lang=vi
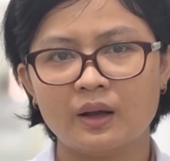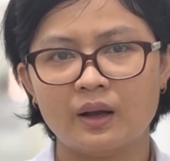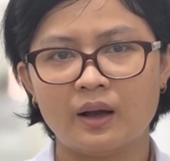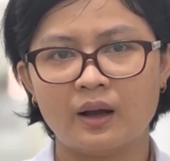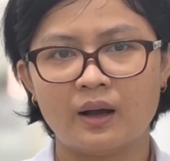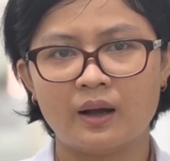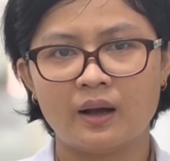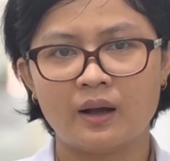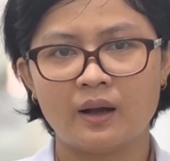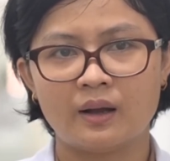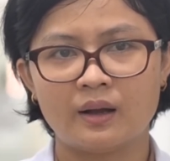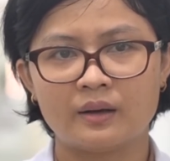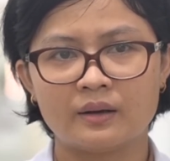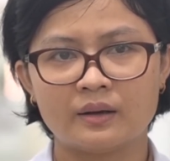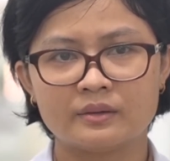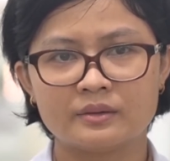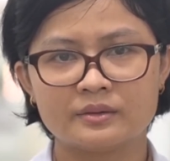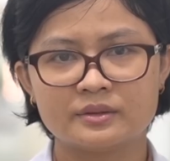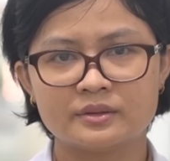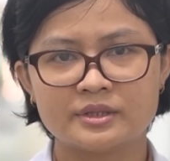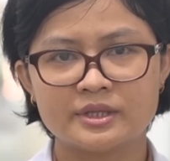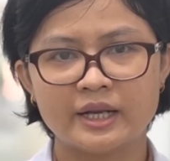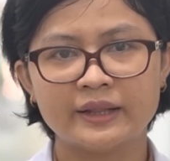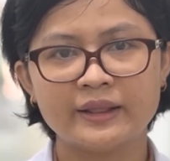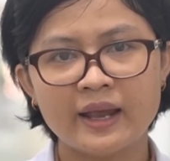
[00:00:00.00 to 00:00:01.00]
À,
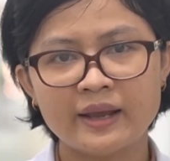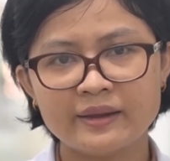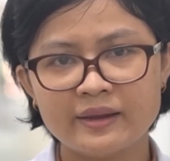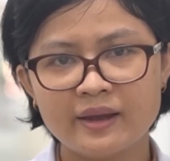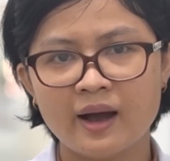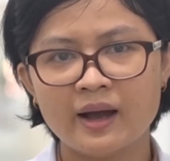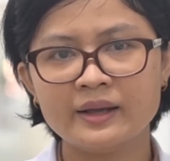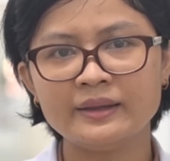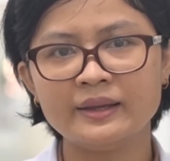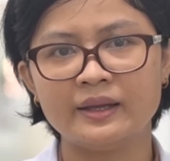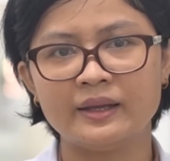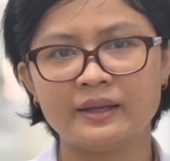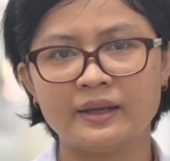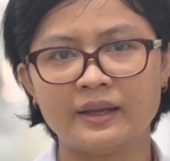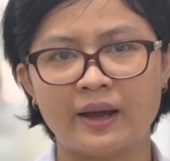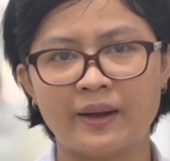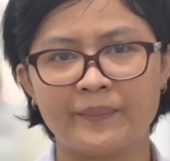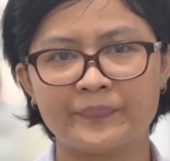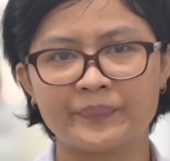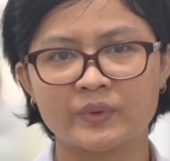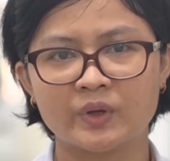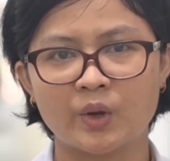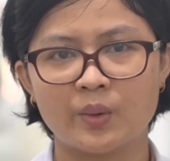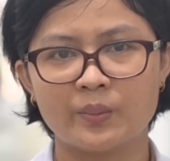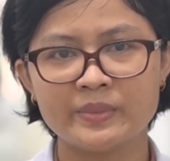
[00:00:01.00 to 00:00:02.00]
trên thế giới thì
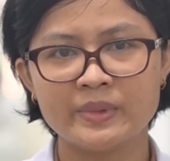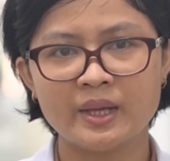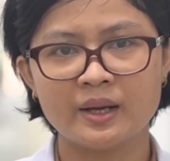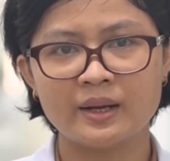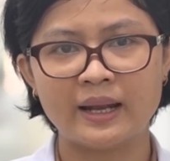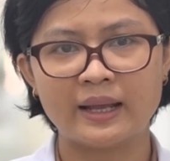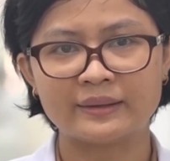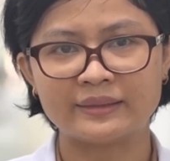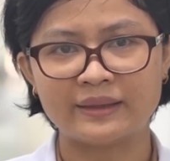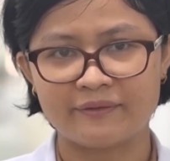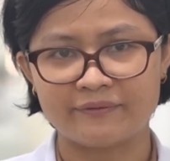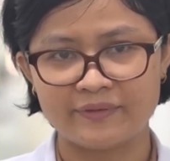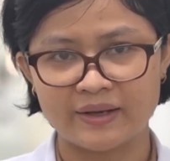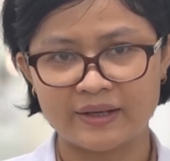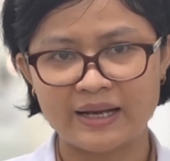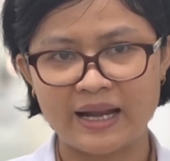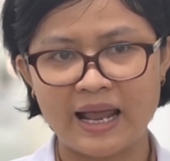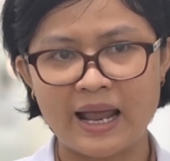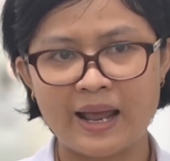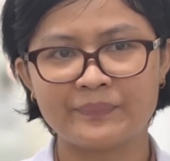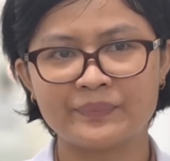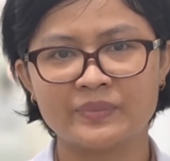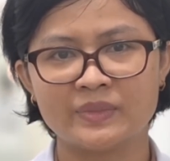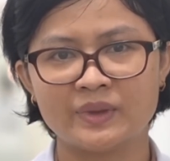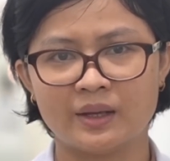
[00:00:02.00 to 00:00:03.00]
cũng như là tại Việt
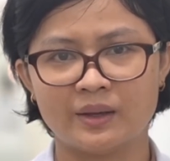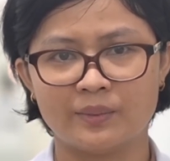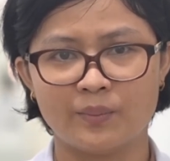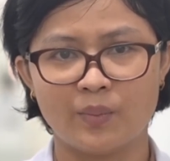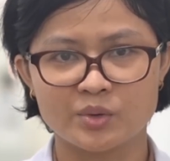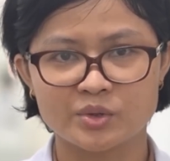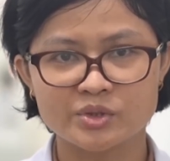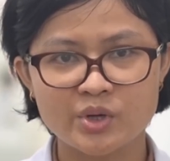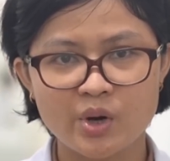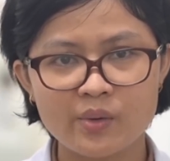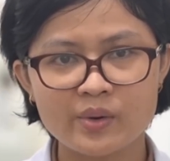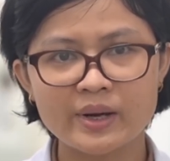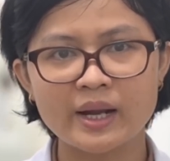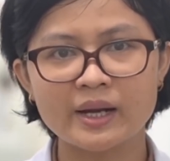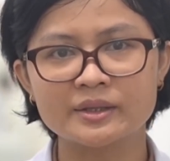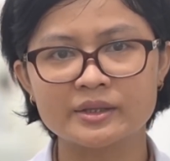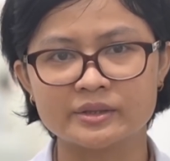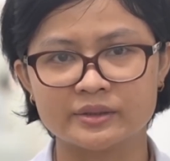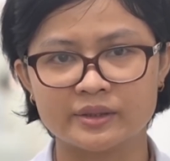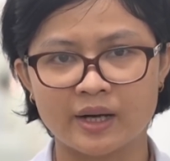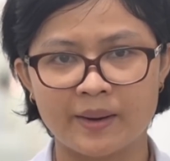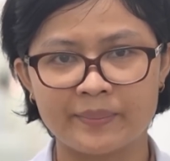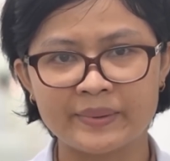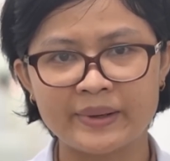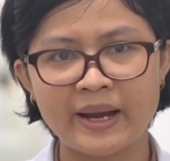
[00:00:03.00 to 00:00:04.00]
Nam thì một số các
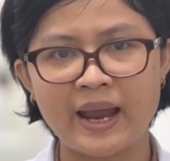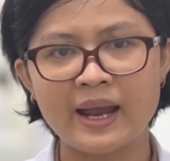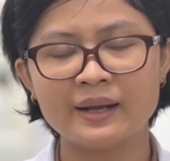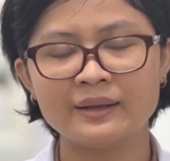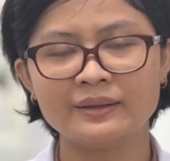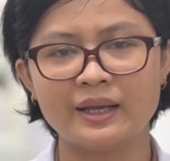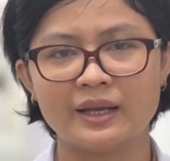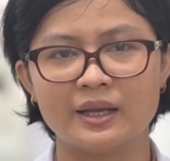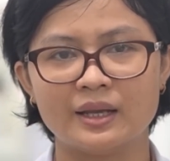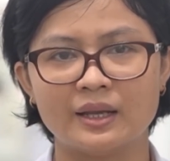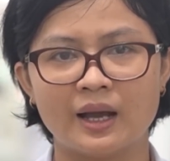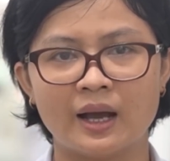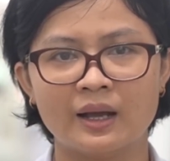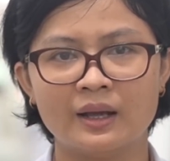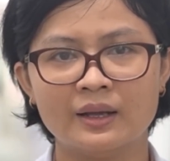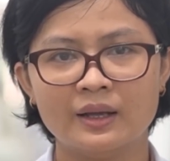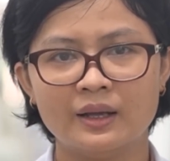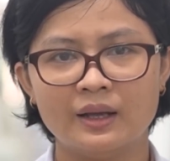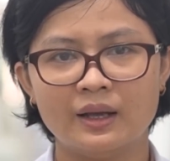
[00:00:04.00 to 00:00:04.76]
trường hợp khác thì